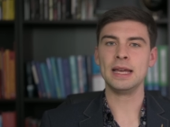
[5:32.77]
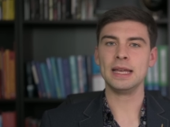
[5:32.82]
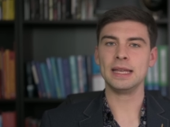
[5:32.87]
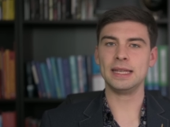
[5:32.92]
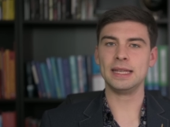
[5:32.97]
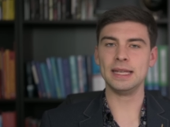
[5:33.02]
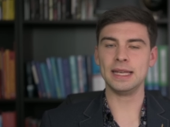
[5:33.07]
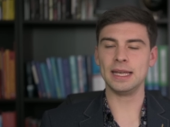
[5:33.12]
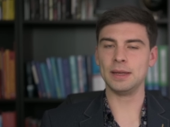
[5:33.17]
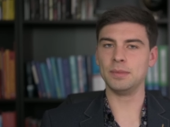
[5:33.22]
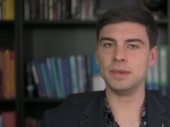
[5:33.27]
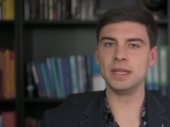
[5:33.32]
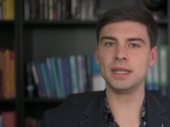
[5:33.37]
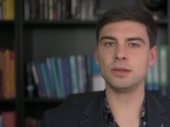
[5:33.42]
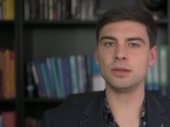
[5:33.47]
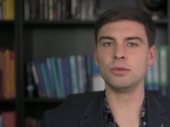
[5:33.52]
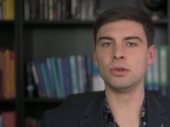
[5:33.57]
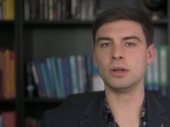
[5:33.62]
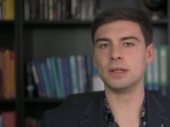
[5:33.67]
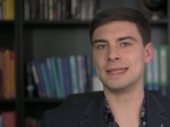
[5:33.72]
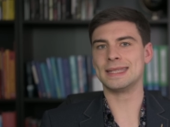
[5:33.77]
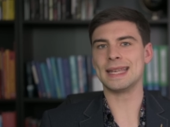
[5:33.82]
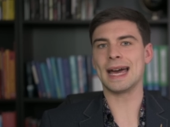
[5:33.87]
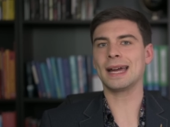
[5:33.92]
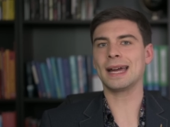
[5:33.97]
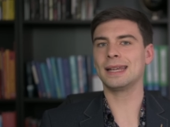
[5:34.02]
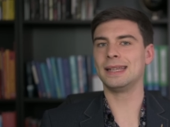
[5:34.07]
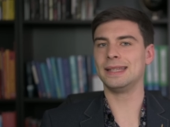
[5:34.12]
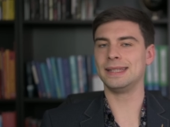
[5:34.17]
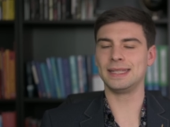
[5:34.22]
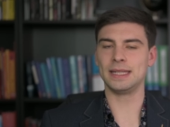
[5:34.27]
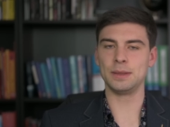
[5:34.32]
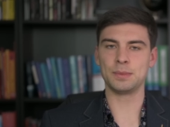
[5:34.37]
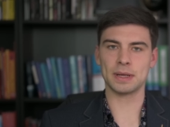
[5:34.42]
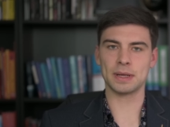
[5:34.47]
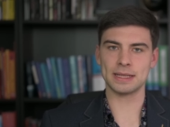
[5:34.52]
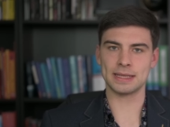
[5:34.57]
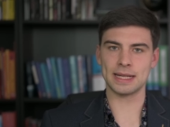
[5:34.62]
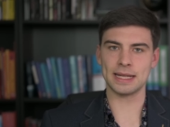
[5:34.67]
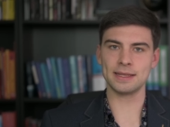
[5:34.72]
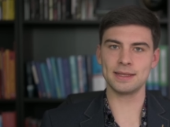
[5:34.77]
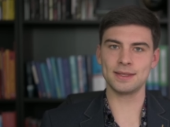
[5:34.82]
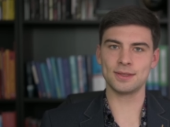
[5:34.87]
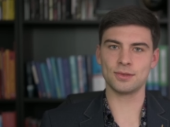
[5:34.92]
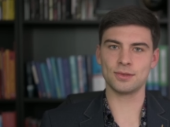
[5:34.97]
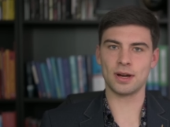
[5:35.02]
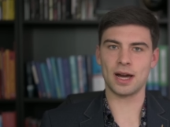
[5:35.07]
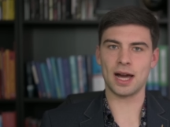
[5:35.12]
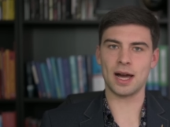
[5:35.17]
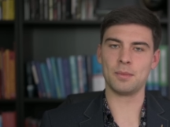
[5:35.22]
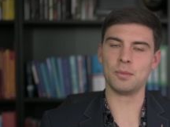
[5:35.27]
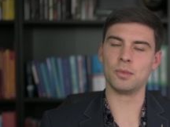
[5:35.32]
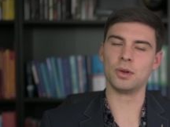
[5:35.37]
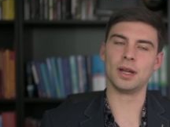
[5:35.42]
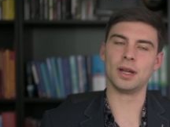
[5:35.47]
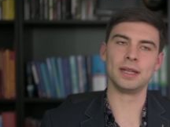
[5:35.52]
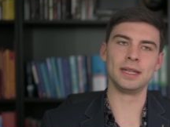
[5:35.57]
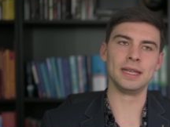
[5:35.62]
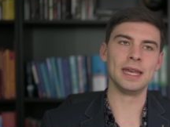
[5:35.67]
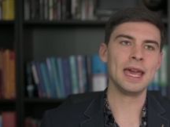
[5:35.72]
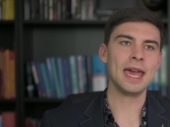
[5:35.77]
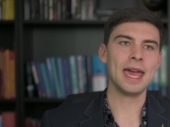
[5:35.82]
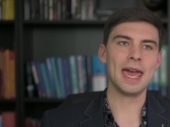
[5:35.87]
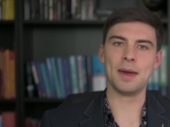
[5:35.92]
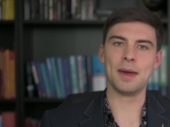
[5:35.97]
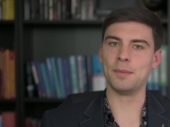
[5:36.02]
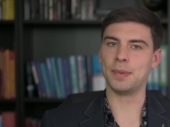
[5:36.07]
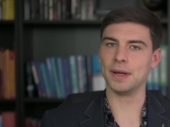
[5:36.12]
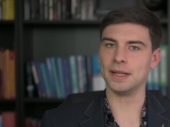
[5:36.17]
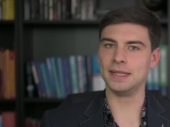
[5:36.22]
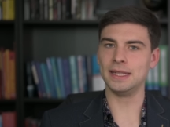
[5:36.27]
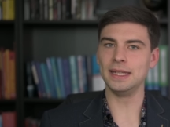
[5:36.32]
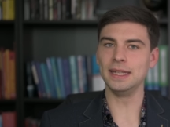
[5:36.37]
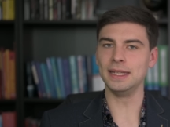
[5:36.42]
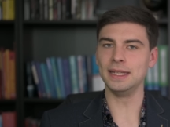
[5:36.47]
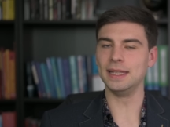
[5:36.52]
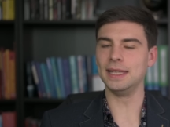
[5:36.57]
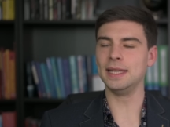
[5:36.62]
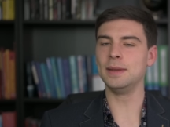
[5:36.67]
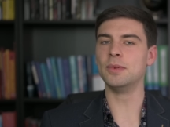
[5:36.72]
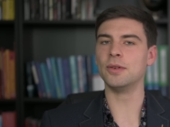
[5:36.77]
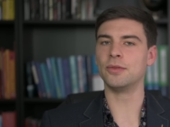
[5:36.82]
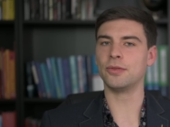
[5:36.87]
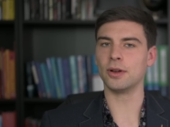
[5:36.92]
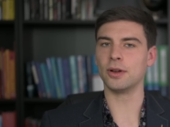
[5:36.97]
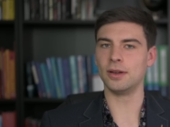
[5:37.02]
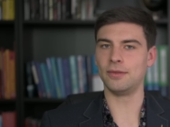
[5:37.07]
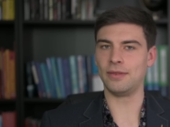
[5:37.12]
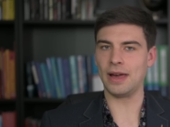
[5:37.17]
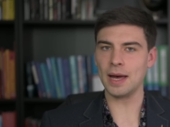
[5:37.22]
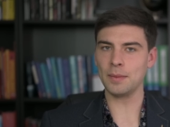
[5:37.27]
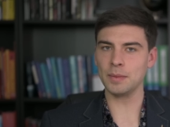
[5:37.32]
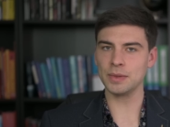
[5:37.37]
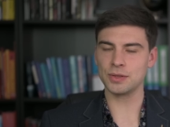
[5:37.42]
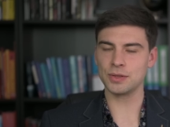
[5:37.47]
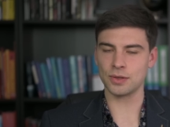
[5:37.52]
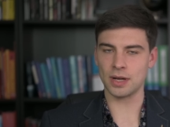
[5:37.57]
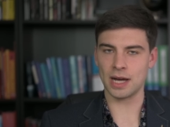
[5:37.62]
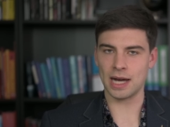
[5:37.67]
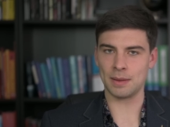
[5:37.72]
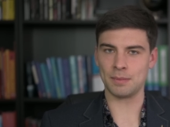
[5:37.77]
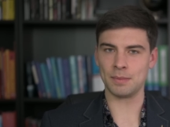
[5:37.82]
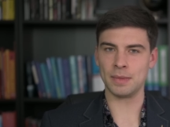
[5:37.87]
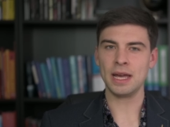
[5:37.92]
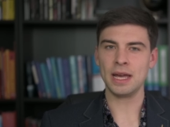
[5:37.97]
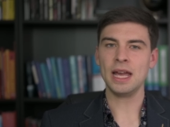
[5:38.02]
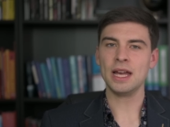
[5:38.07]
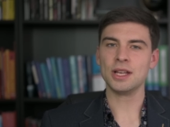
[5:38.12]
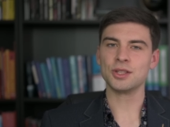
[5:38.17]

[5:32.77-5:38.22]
hier eben nicht nur sachlich die Präsenz zu haben oder die Empathie, die liebevolle Wärme zu haben,